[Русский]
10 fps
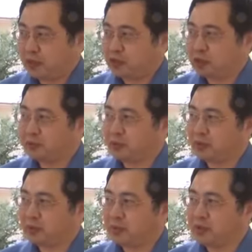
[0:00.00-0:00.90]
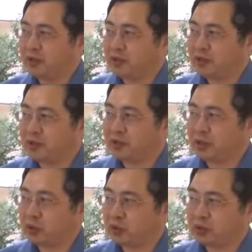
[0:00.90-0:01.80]
чем а, быстрее
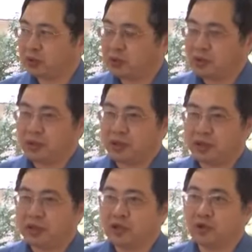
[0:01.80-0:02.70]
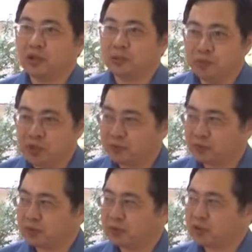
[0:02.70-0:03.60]
народ а, организует
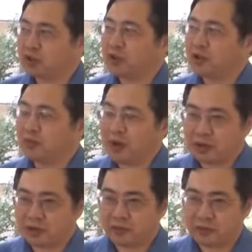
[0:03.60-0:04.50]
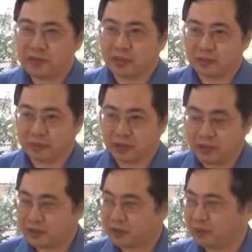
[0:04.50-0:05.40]
импичмент через массовые мирные
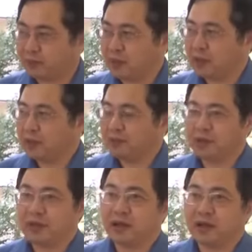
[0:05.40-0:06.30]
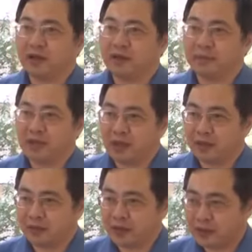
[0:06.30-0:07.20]
протесты, без, всякой, без
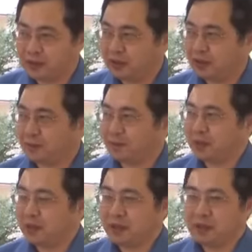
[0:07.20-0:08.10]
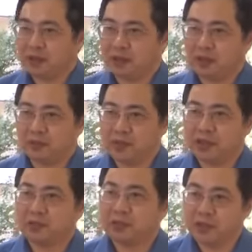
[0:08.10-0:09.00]
всякого насилия, а,
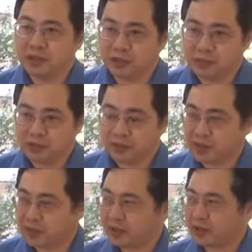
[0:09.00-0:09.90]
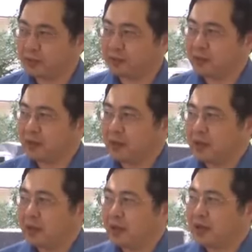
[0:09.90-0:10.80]
мирными митингами, демонстрациями,
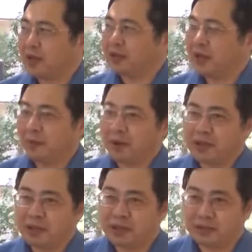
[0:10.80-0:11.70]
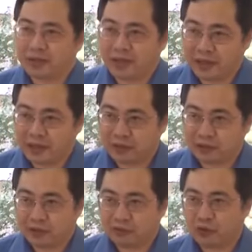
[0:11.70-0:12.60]
когда оппозиция встанет
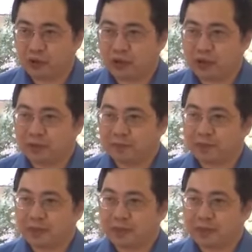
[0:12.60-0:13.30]
все-таки